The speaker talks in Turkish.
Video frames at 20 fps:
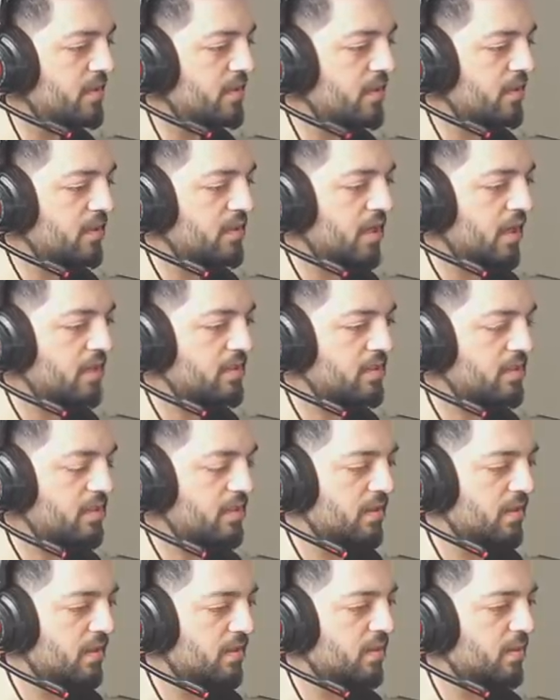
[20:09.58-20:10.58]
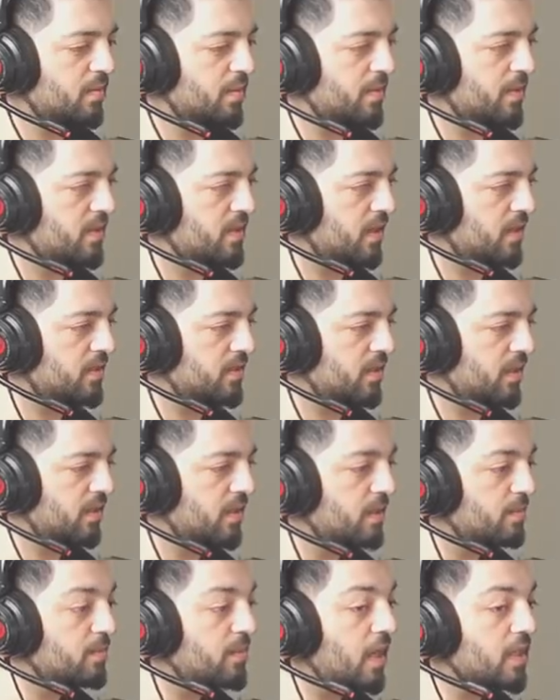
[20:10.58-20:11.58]
bildiğin kastı ya adama
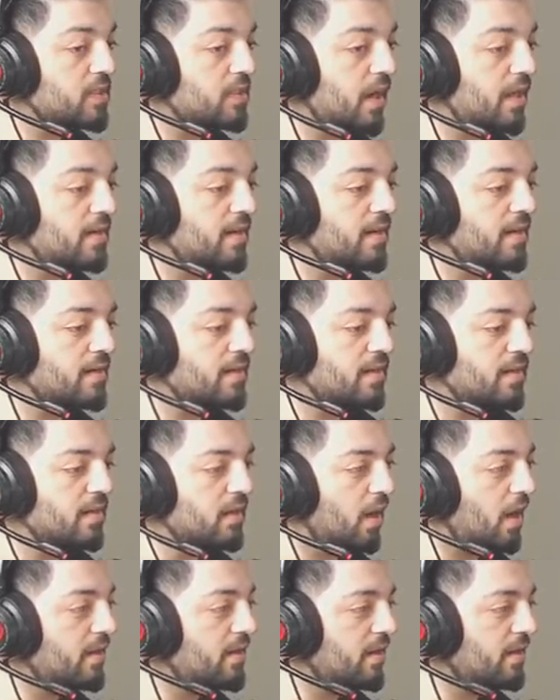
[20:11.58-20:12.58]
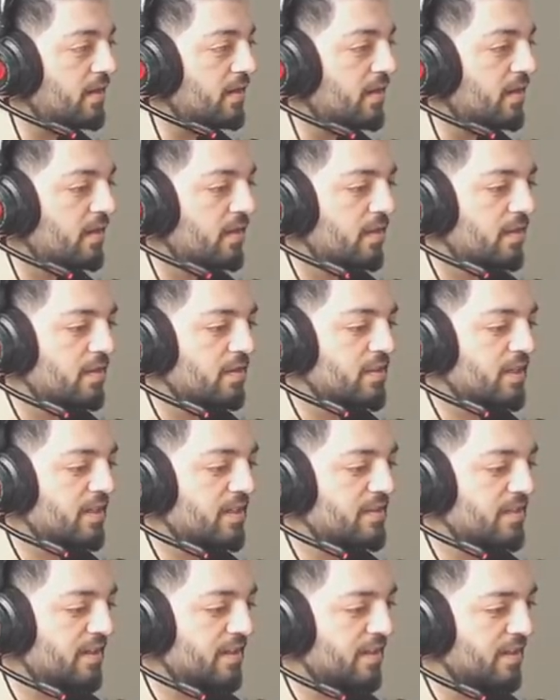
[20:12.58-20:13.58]
bakarken. Biraz hayır hayır hayır hayır.
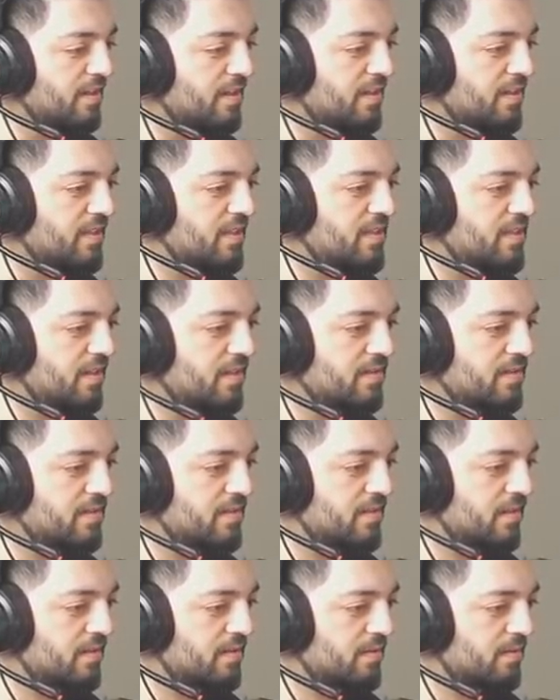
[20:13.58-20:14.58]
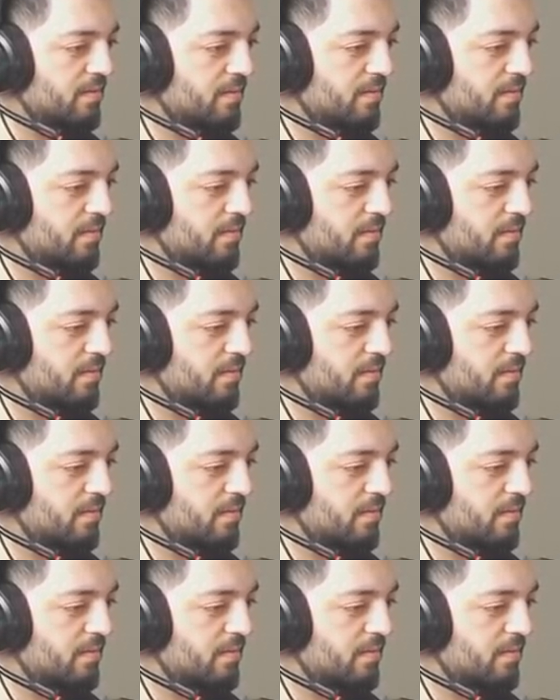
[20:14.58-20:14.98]
Sakın sakın. Gideceğiz gideceğiz.